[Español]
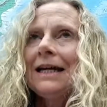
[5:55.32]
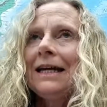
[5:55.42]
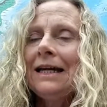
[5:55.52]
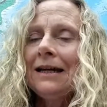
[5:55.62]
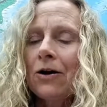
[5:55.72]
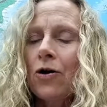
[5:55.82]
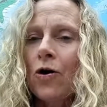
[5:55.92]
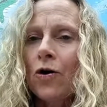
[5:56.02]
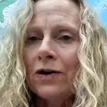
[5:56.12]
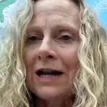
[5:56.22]
y
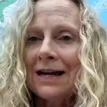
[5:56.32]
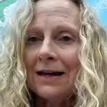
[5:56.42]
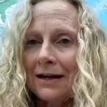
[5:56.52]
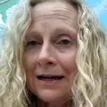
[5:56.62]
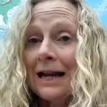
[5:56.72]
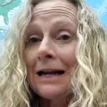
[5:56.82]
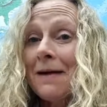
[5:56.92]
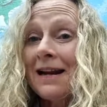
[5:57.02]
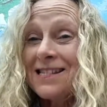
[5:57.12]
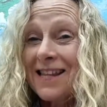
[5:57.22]
con el
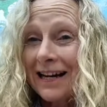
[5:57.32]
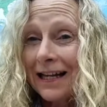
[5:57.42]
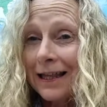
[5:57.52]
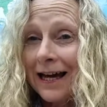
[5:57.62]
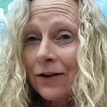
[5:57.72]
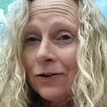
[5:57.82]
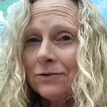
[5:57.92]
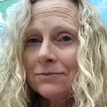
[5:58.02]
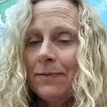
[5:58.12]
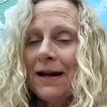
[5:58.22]
animal esterilizado
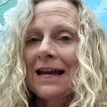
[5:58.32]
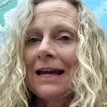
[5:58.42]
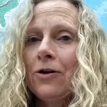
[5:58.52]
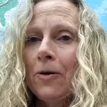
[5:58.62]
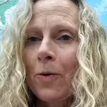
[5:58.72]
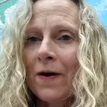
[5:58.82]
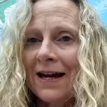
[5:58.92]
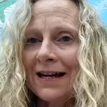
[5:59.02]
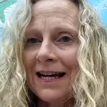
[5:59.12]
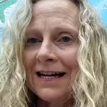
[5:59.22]
para que no
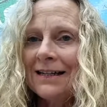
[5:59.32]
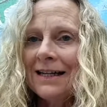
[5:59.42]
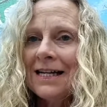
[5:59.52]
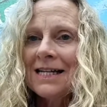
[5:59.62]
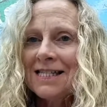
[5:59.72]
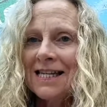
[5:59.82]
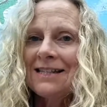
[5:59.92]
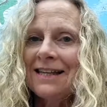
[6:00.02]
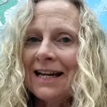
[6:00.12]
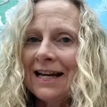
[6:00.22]
pueda criar si
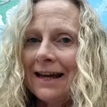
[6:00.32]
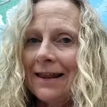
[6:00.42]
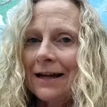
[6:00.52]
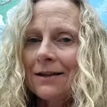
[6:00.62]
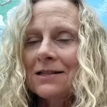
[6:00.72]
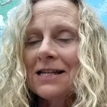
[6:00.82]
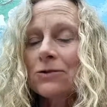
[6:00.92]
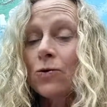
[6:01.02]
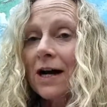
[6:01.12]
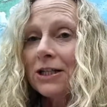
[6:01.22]
tiene la edad. Si
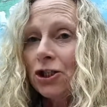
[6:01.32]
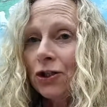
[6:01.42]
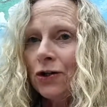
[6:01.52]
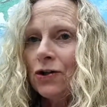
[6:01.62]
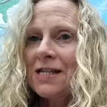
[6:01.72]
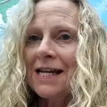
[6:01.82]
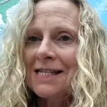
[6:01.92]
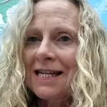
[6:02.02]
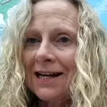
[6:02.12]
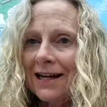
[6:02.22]
es un cachorro, se
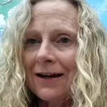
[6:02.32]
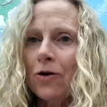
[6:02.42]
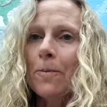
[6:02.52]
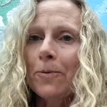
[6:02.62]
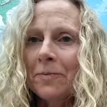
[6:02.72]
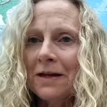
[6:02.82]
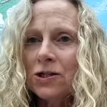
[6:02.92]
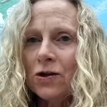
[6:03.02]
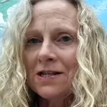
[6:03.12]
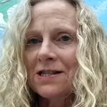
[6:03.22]
exige compromiso de